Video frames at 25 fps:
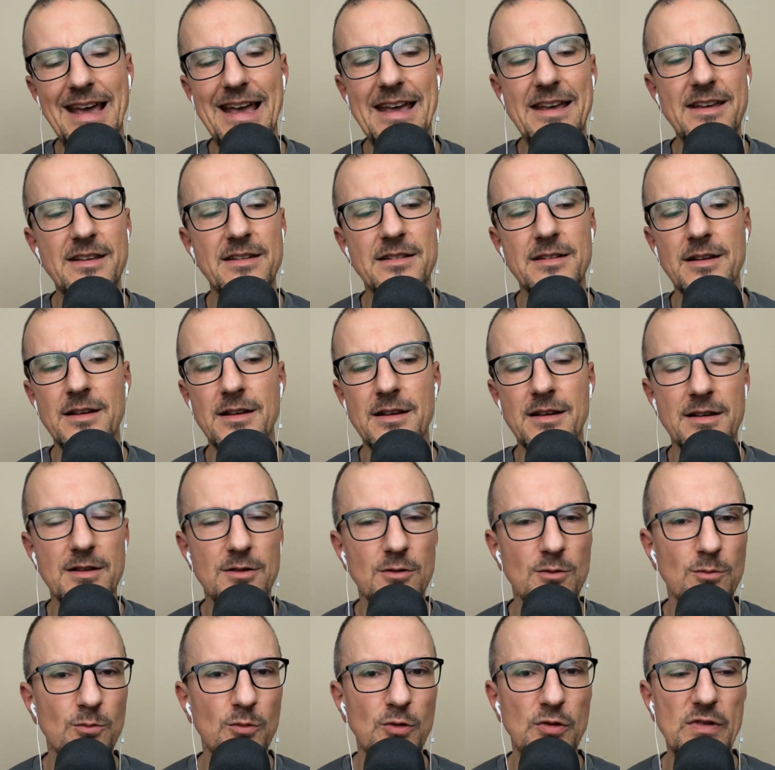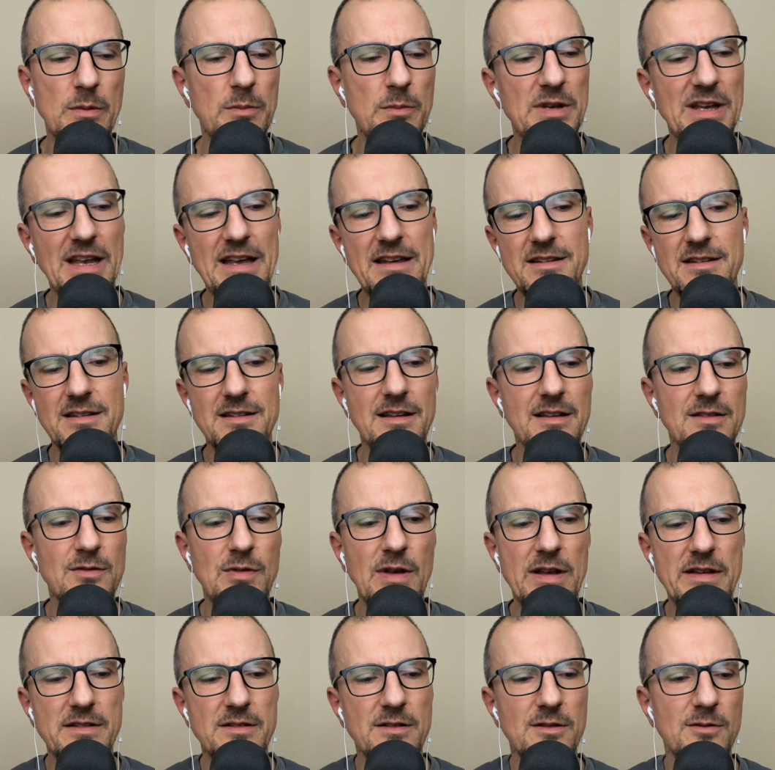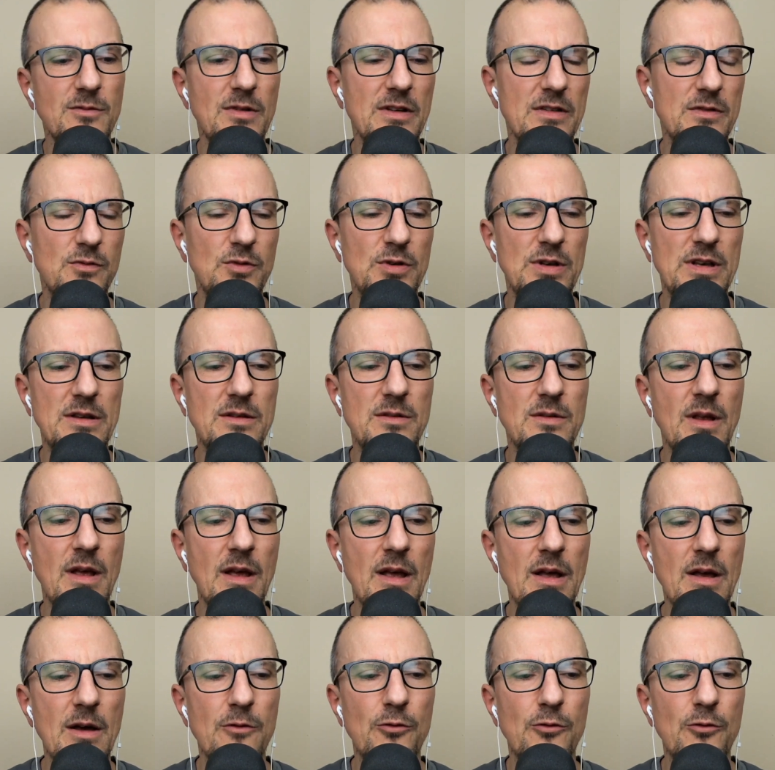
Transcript: rechnen und musst mit rechnen, dass vielleicht irgendwas von, den,